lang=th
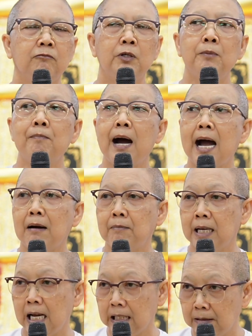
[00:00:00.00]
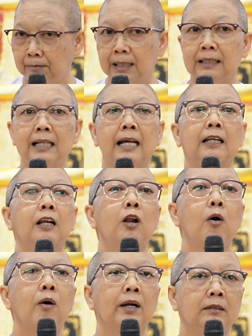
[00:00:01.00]
วิบากมันอาจจะมาตัด
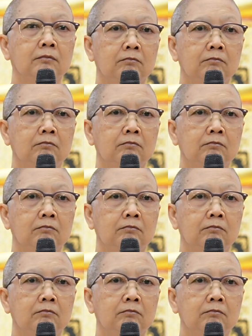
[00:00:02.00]
รอน